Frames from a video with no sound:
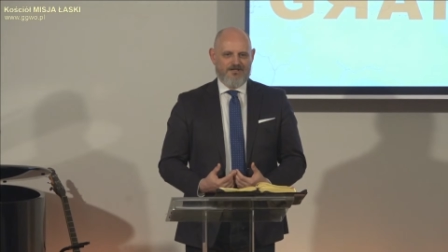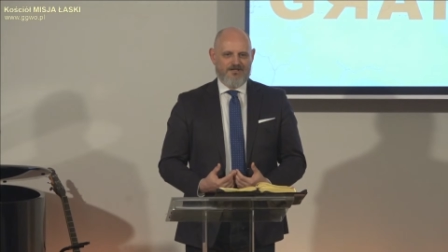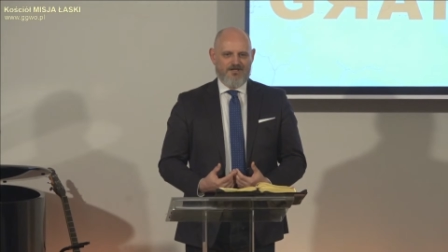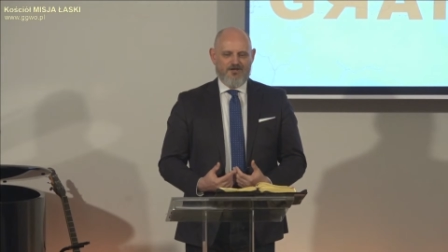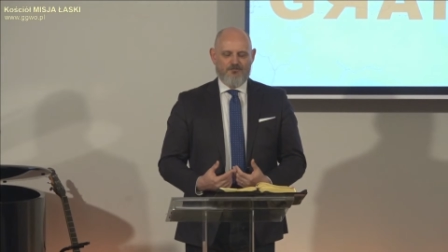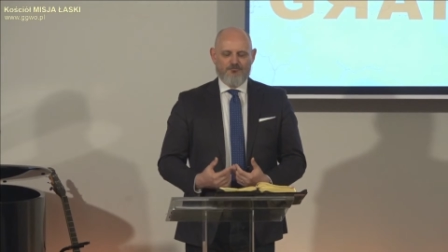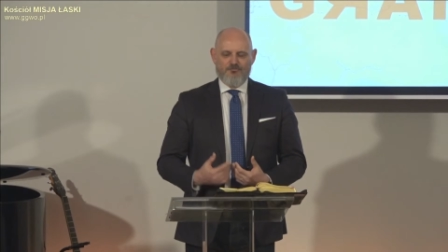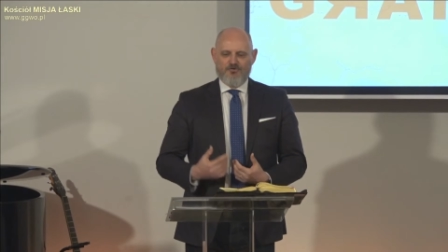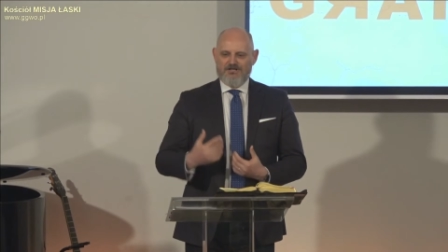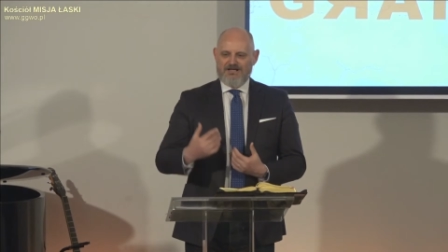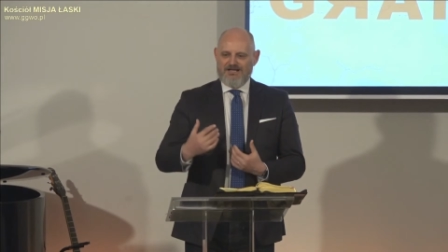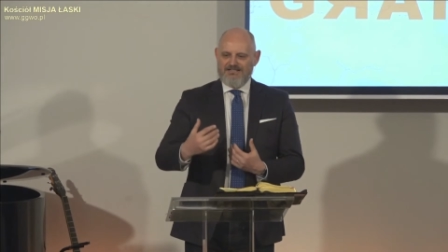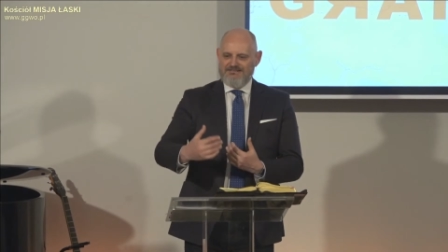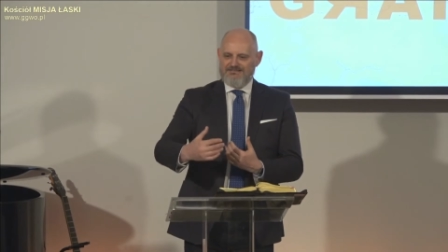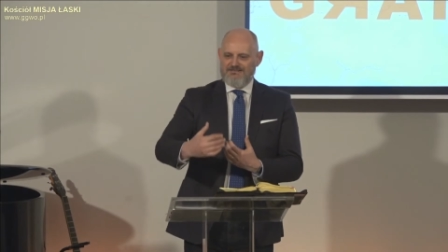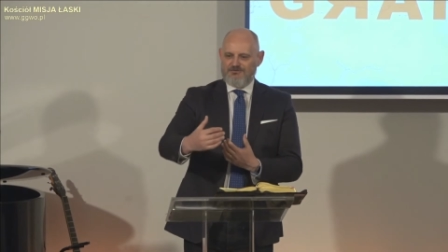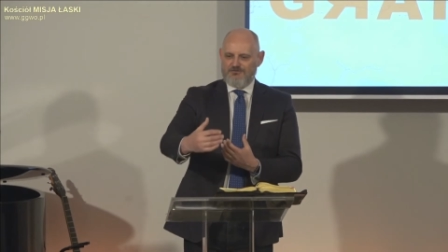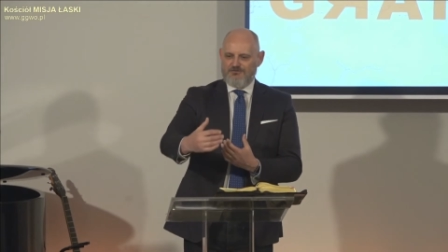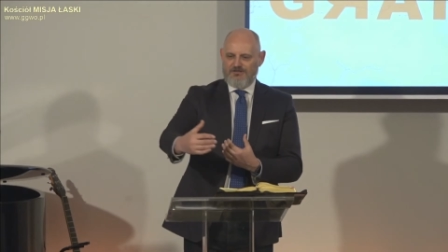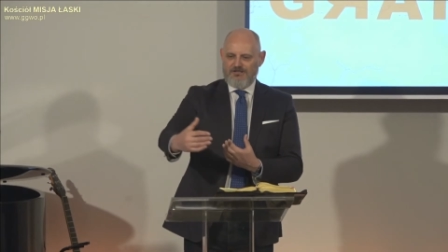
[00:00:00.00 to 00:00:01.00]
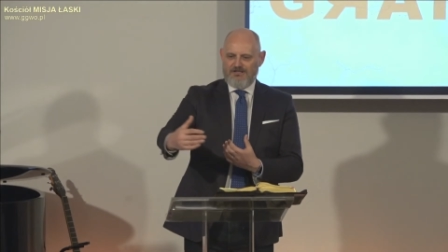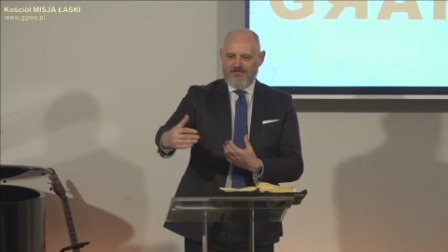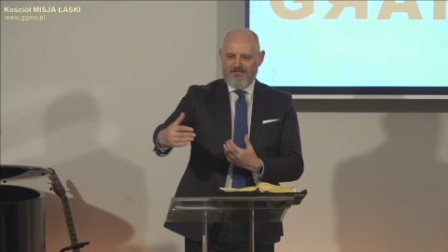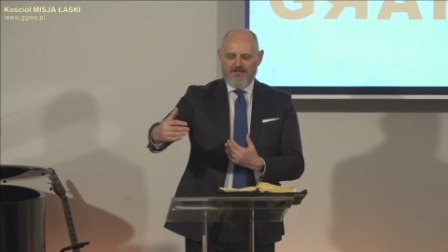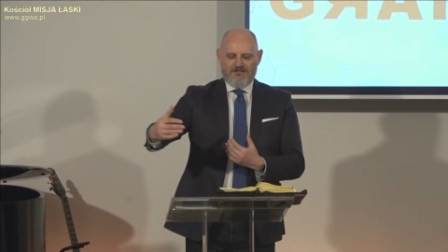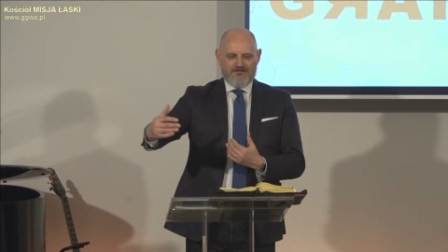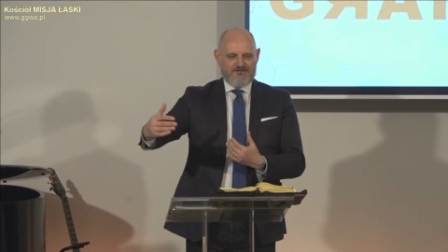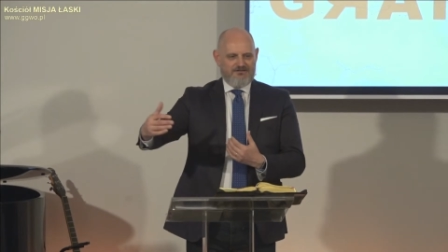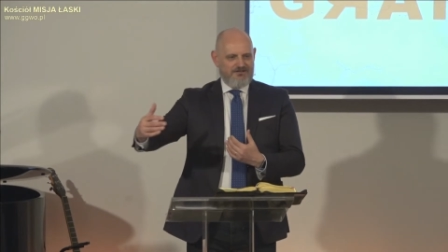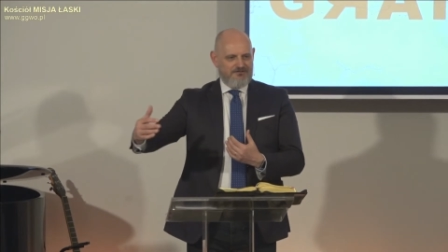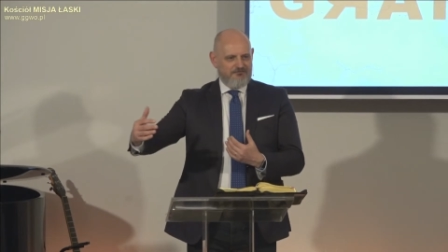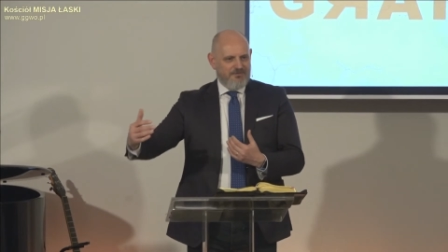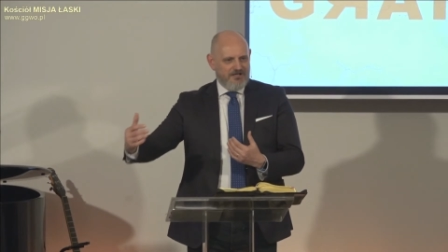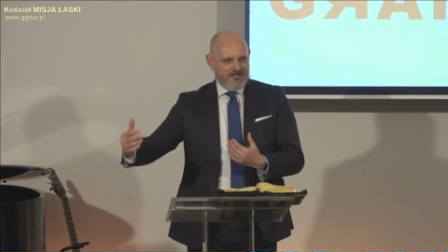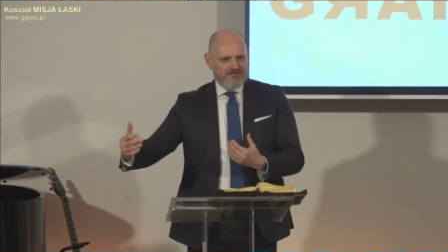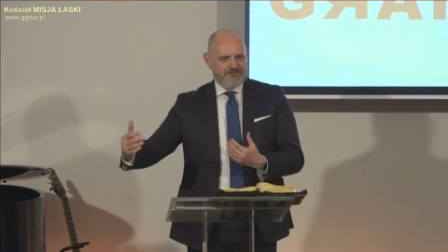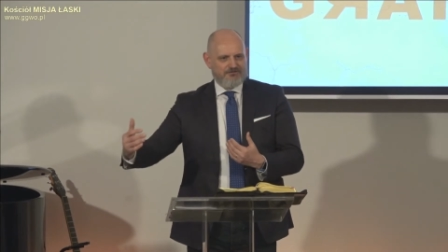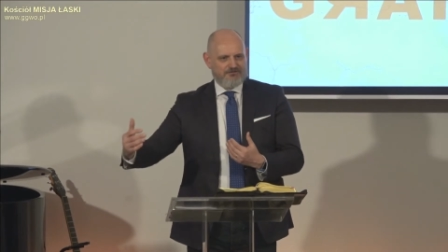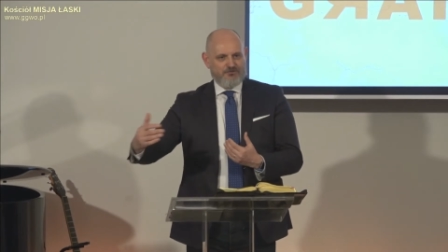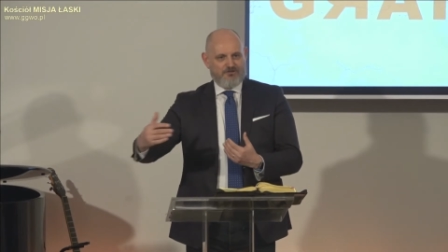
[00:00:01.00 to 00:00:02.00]
Bo granice, które ty
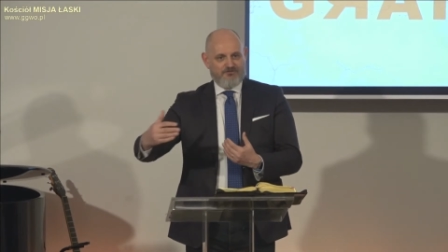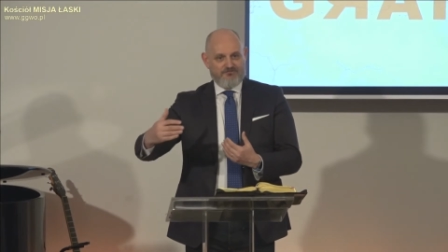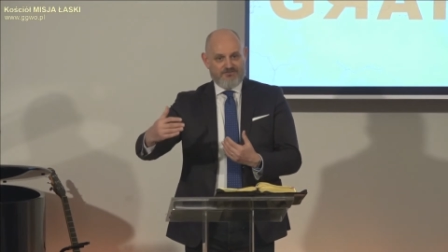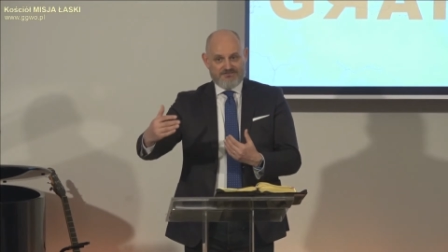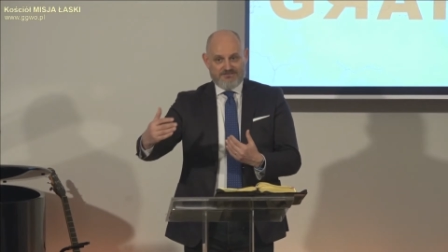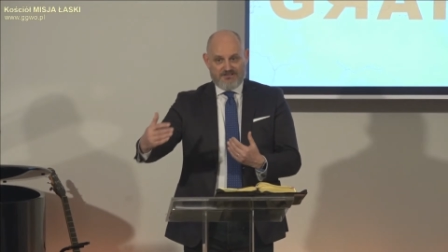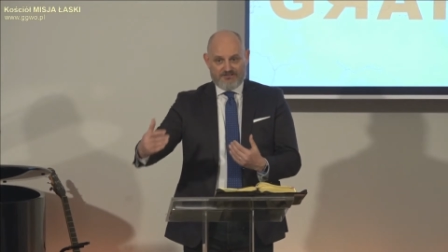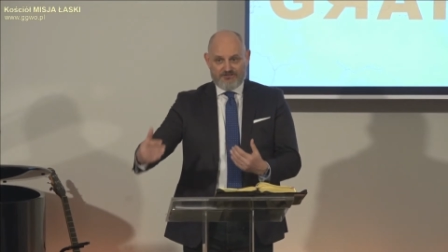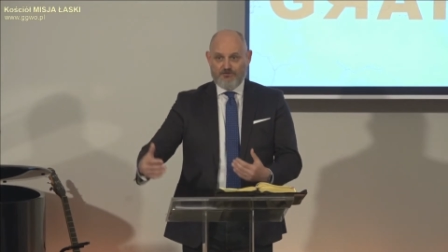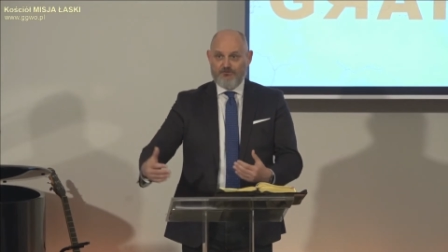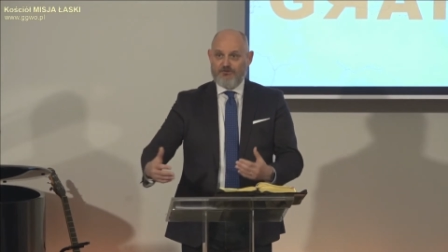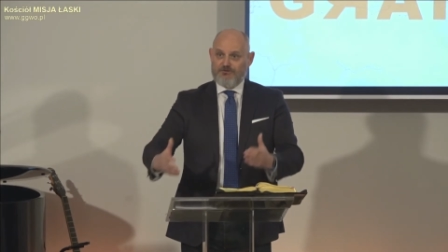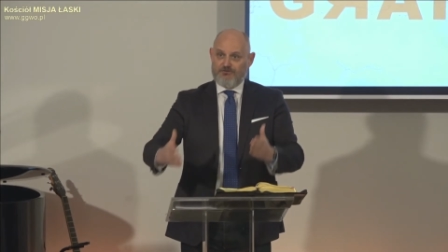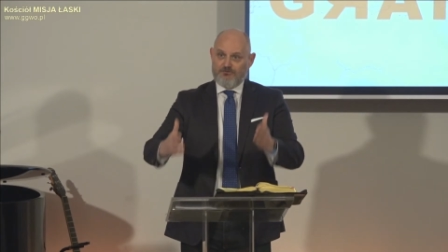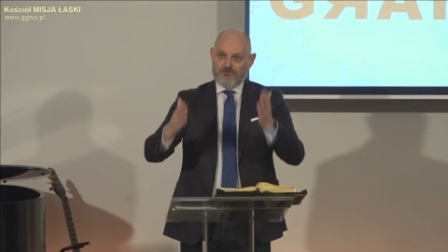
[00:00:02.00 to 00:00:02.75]
masz, które wyznaczyłeś,